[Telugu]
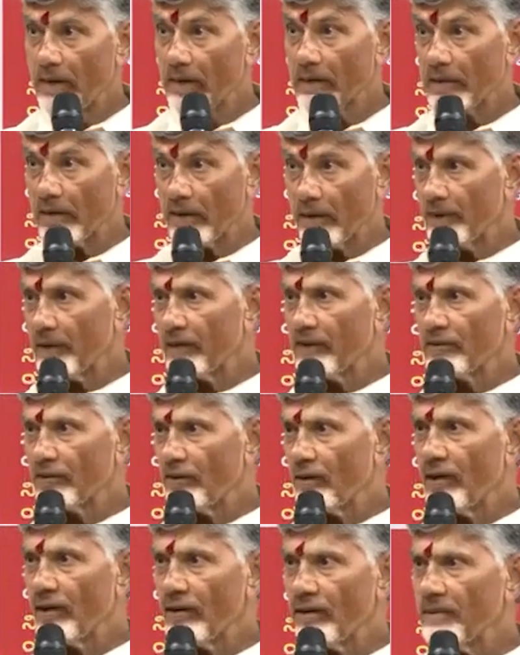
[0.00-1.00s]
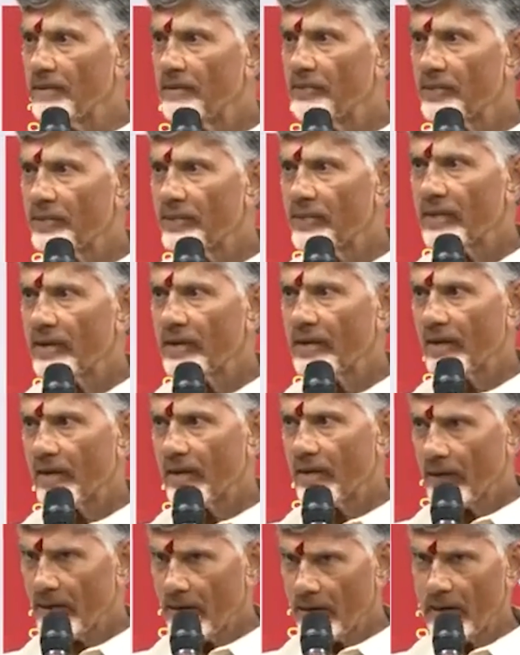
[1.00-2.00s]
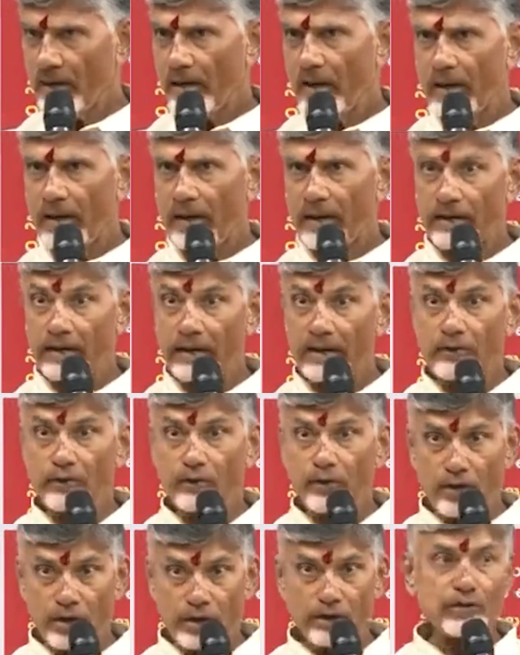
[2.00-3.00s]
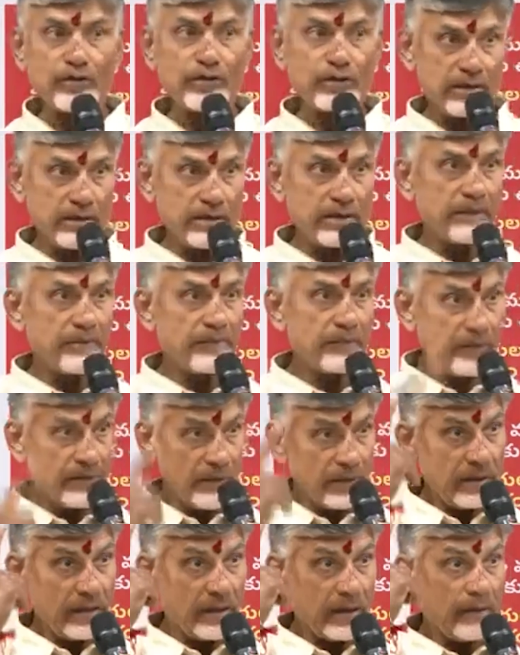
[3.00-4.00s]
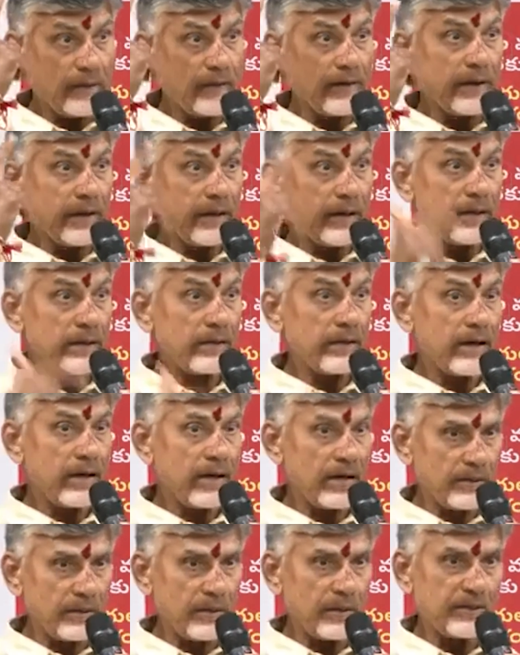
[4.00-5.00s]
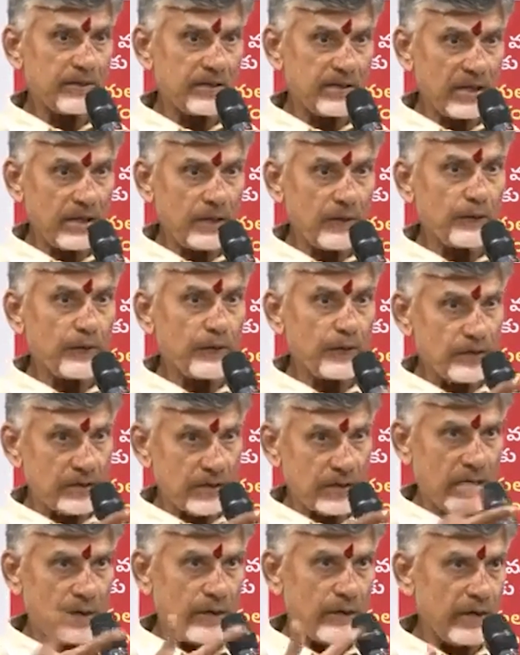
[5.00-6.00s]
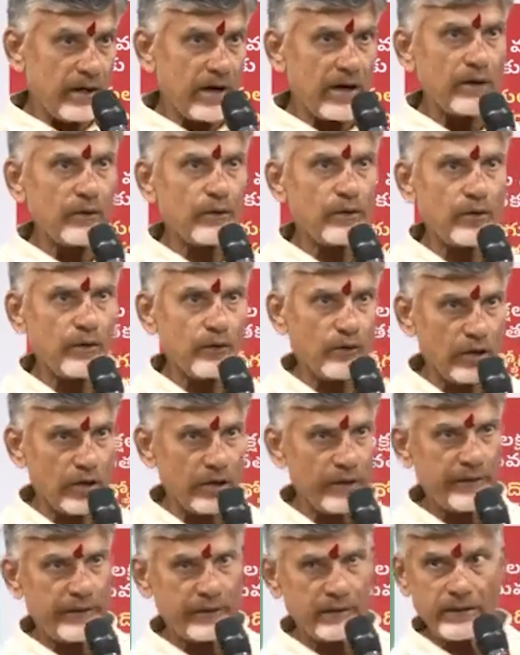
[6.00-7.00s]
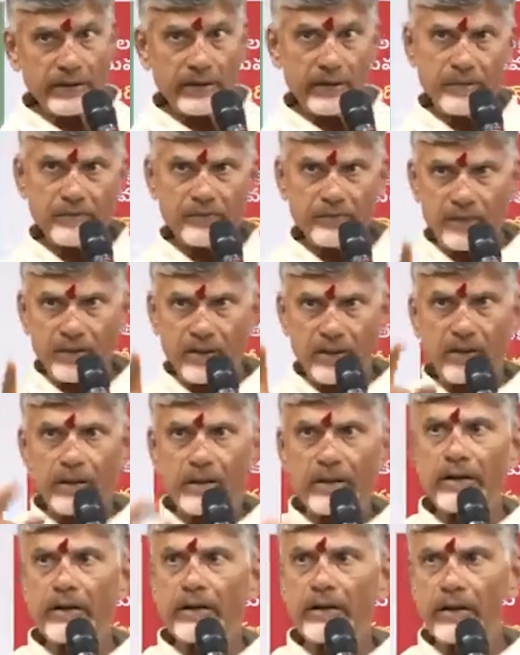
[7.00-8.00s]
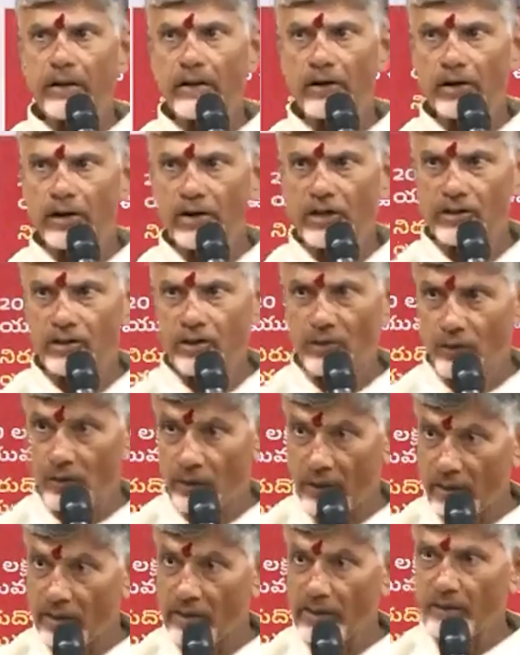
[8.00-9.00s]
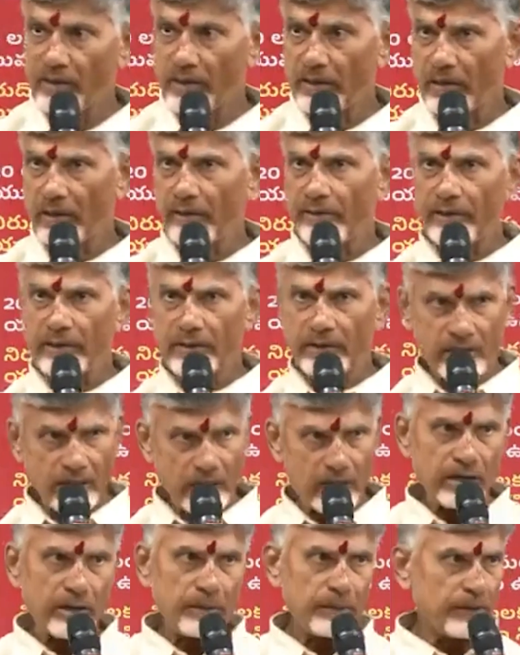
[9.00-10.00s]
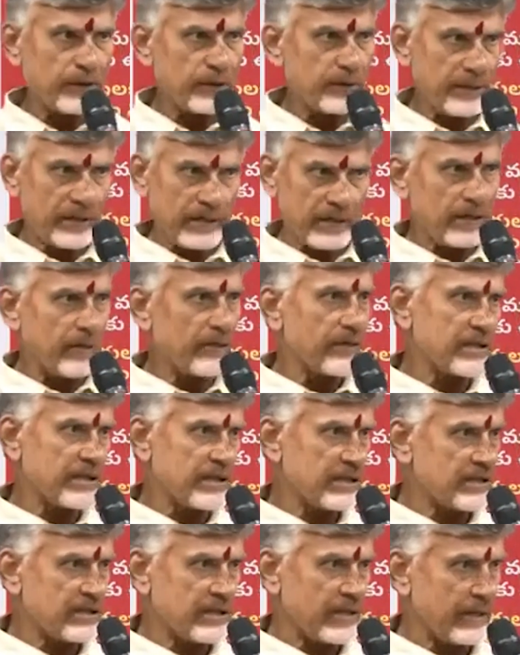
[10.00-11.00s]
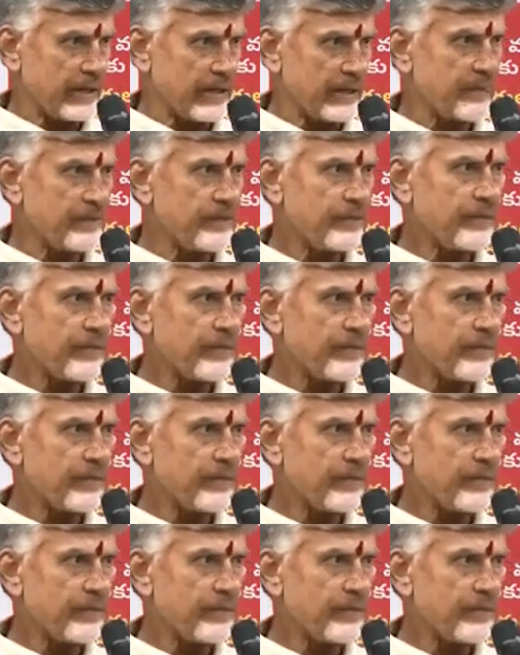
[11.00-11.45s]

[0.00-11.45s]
మాట్లాడే పరిస్థితులు లేరు కానీ అది దూరదృష్టి ఇరవై ఐదేళ్లకు మునుపు సెల్ ఫోన్స్ రావాలని కోరుకున్న వ్యక్తిని డే రెగ్యులేషన్ ఒక నాంది పలికిన వ్యక్తి నా రిపోర్ట్ ప్రకారం చేశారు